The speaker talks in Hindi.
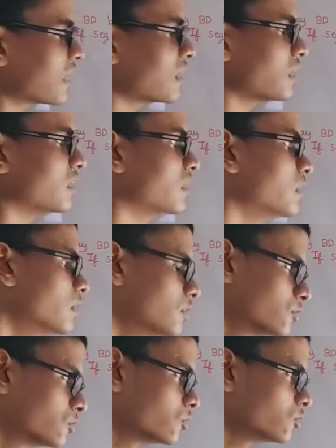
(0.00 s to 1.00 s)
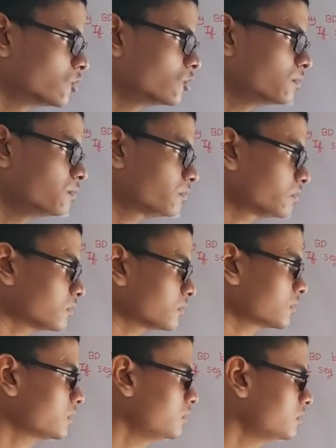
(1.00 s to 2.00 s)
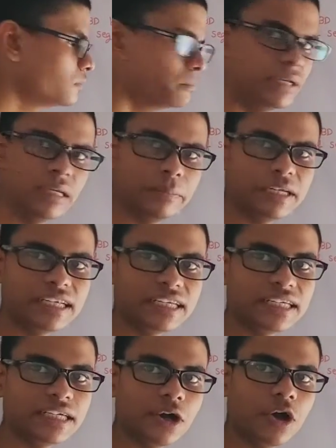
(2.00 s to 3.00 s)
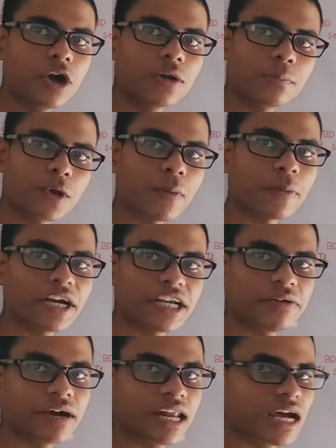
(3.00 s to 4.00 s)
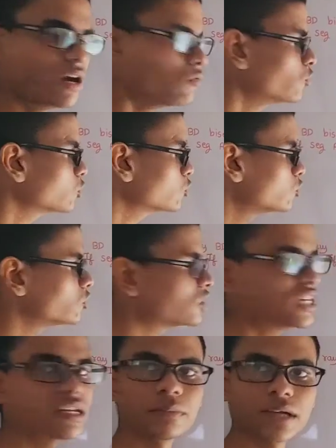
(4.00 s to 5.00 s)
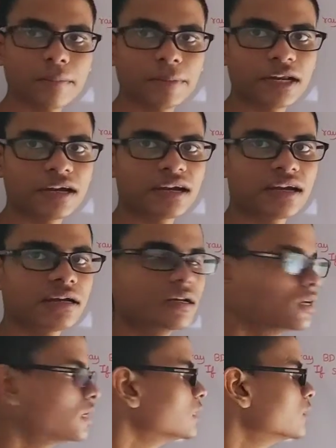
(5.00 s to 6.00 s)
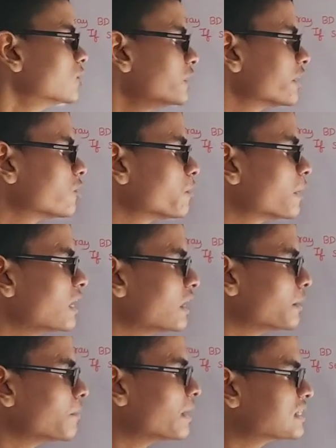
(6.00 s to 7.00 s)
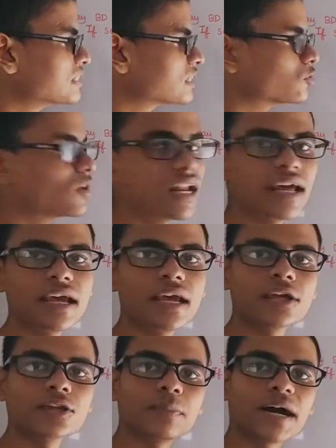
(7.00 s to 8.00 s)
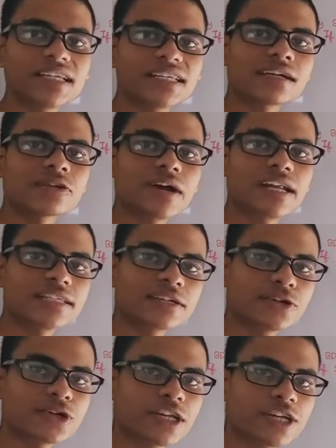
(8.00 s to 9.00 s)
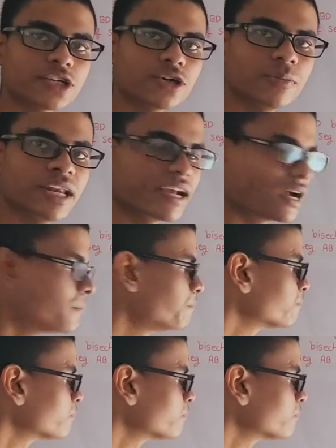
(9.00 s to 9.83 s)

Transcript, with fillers: पैरल है तो बीपीटी और प्रॉपर्टी वाला वो दोनों थियरम यहाँ पे लगेगा क्योंकि देखो पहले हमें बायसेक्ट वाला है तो बायसेक्ट वाले से कुछ रेशियो मिलेगा